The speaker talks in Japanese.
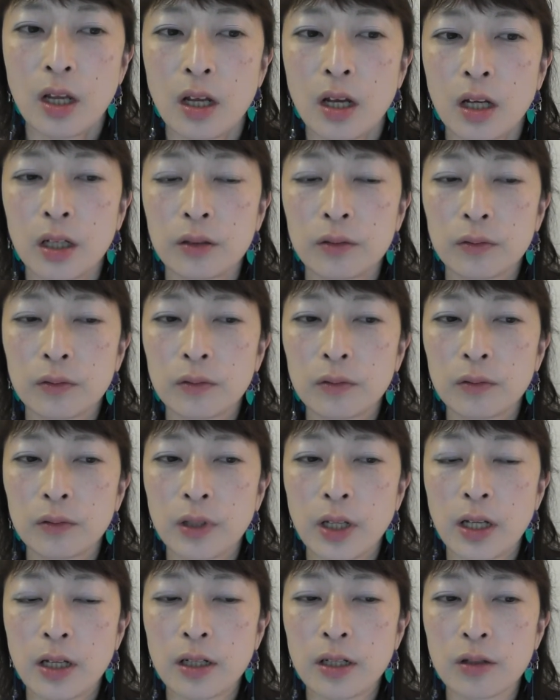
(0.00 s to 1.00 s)
あの
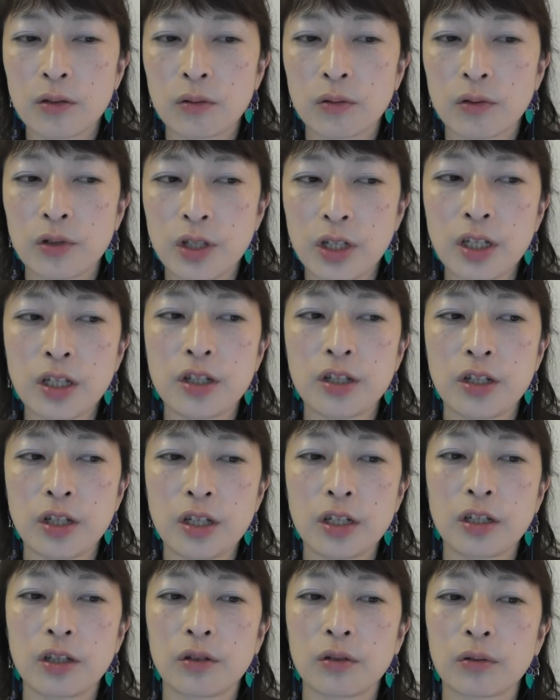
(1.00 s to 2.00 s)
やはりその地域地
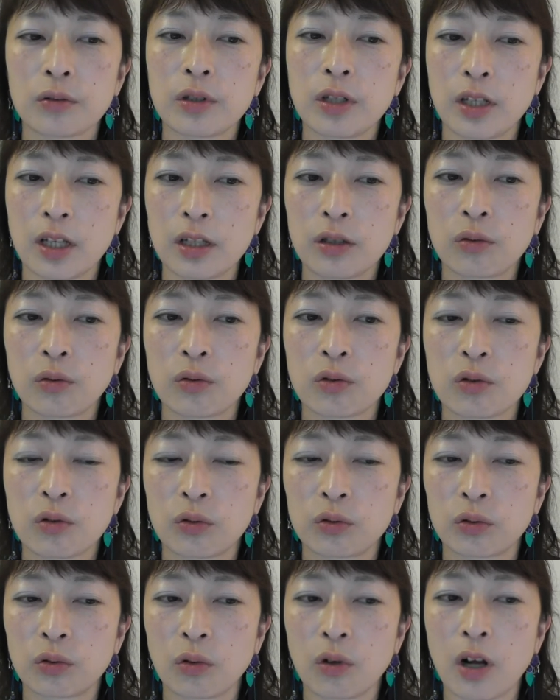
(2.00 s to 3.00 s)
域によってね特
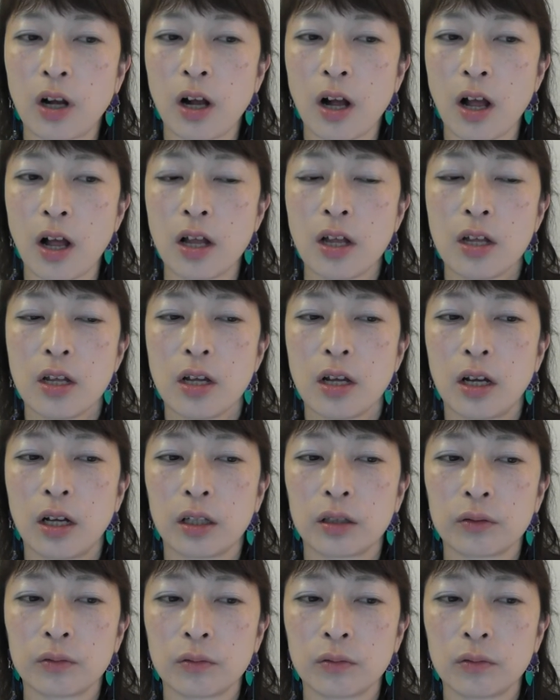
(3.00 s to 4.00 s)
色とかが
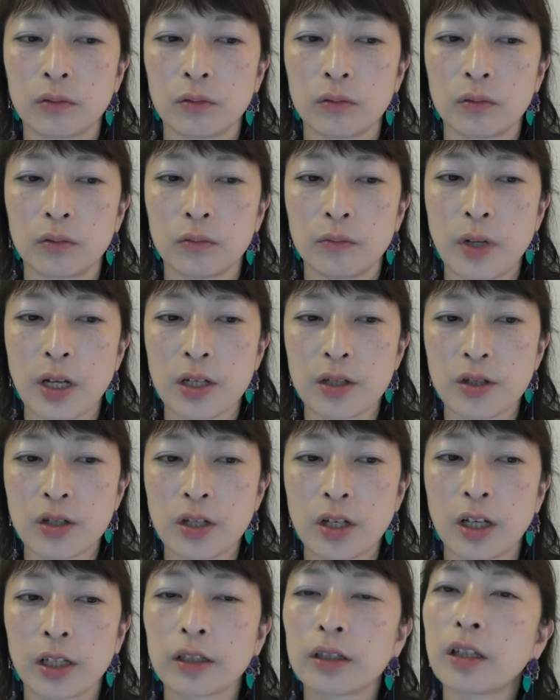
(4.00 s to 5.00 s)
あの、まあ、
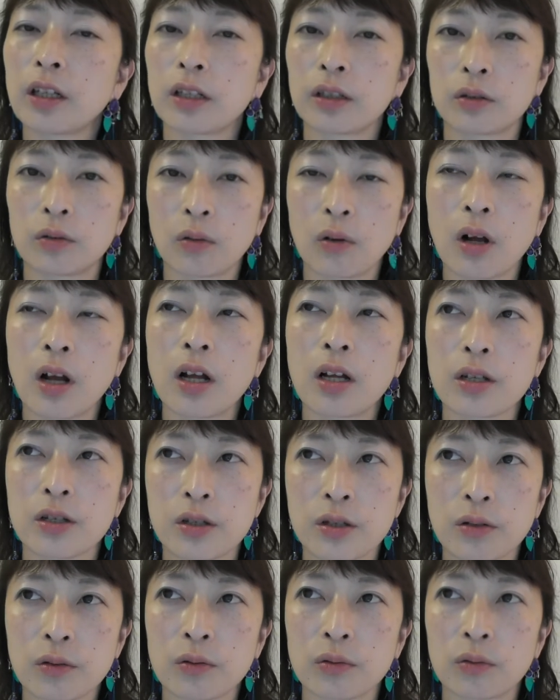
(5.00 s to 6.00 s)
違ったりとか
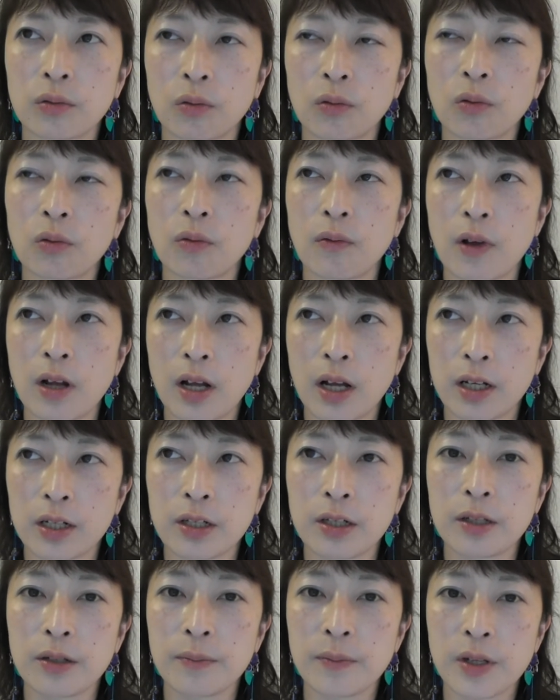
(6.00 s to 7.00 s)
するところはあ
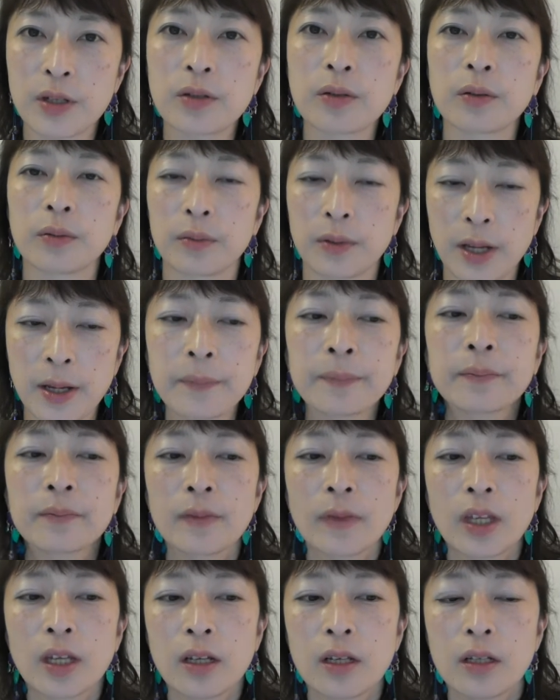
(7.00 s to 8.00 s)
りますよね。
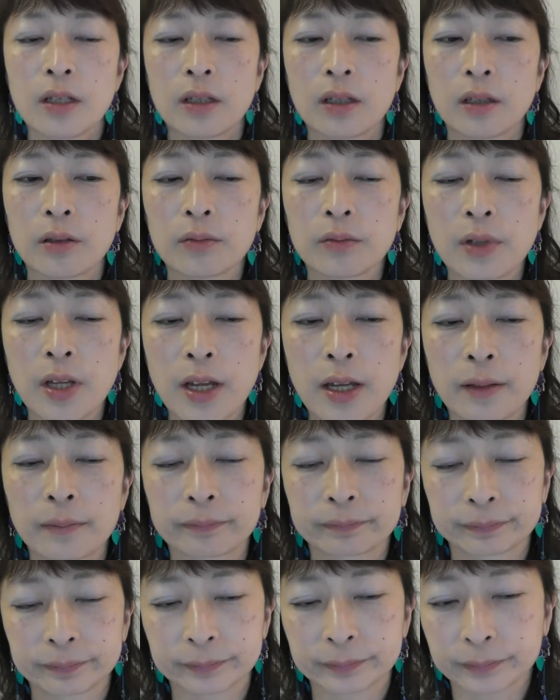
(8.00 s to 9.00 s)
なので
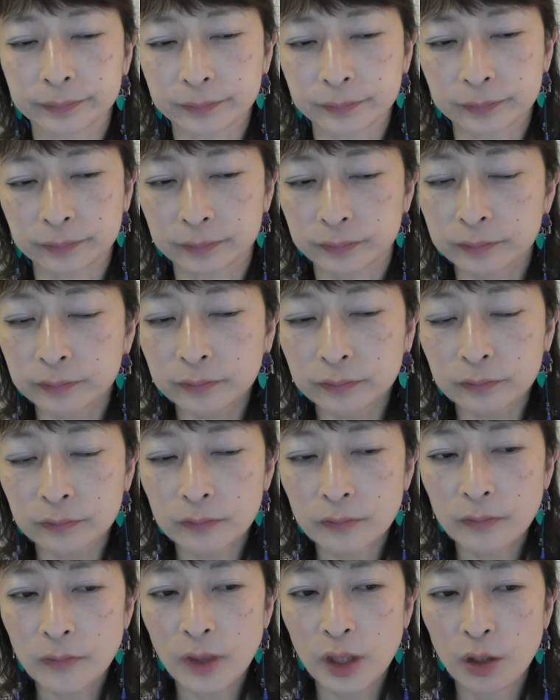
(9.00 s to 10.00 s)

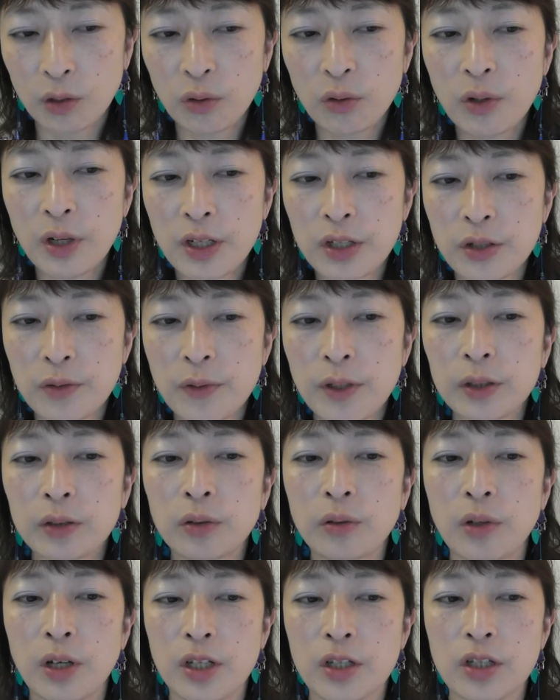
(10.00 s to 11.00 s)
豊橋は
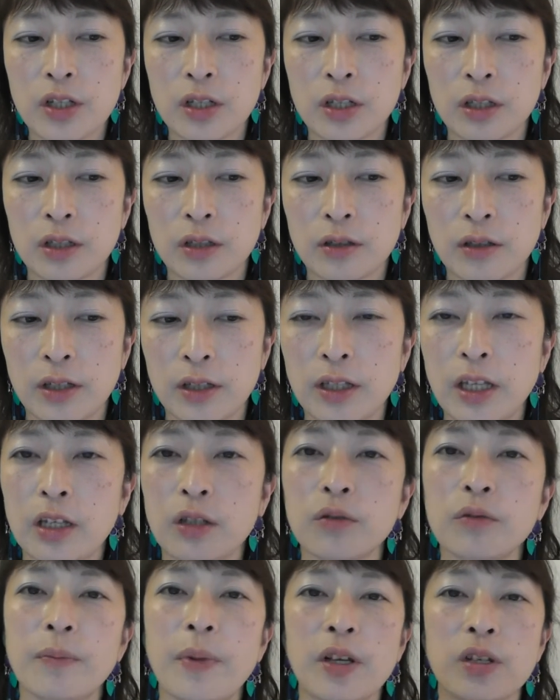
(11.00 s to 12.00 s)
豊橋って
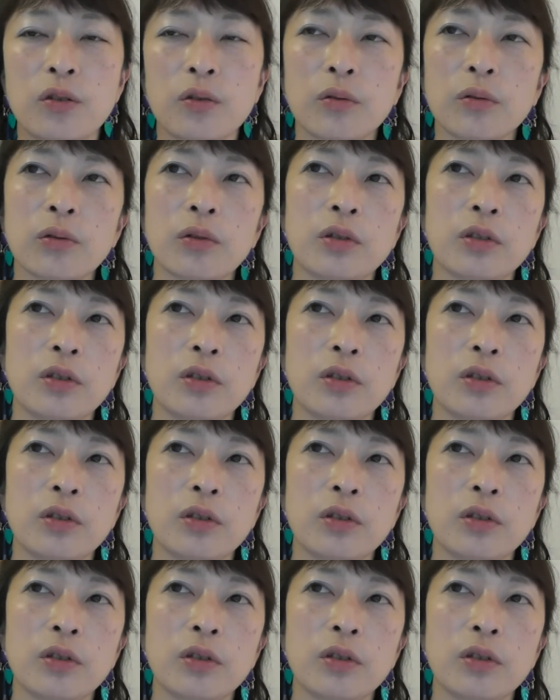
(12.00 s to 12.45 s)
いう場所